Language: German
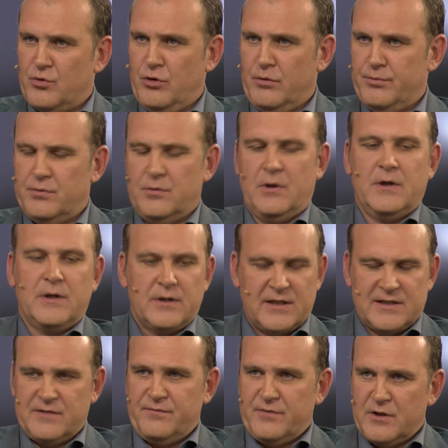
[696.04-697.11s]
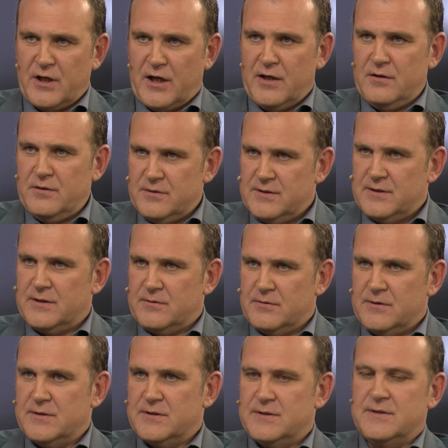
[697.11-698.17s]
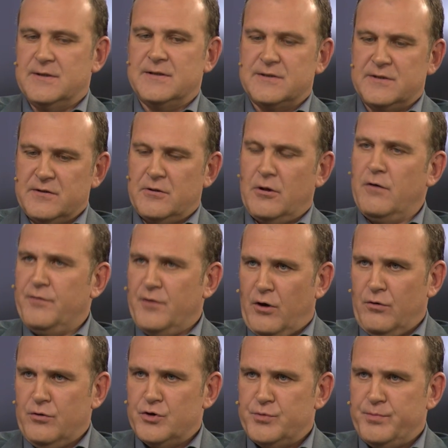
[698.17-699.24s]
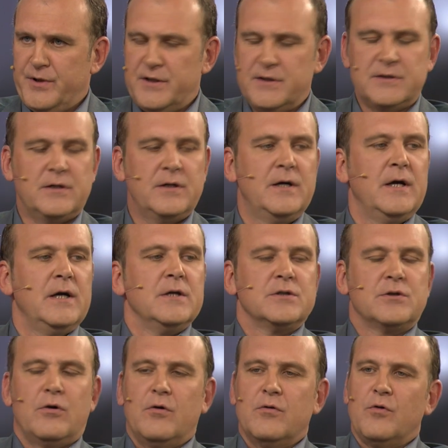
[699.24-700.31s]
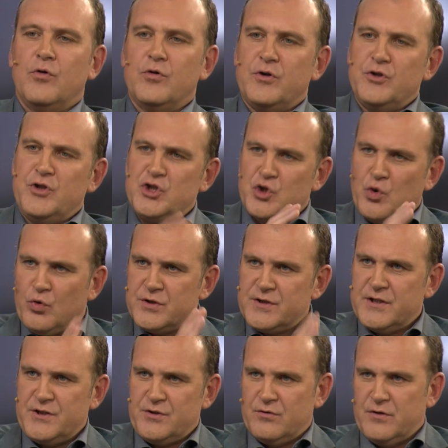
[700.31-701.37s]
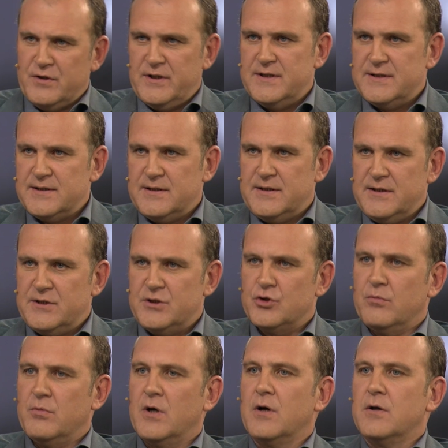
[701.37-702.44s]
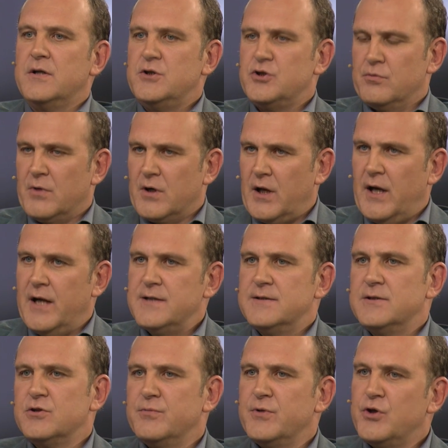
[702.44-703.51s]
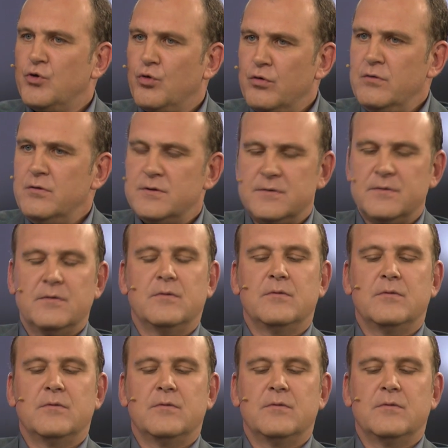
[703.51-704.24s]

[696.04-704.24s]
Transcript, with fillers: Club. Da sind wir dran, da, da, da sind, laufen auch Gespräche. So, und, und, die Stoßrichtung, die ist, die, ist schon mal, die ist schon mal gleich. Das ist schon mal die Grund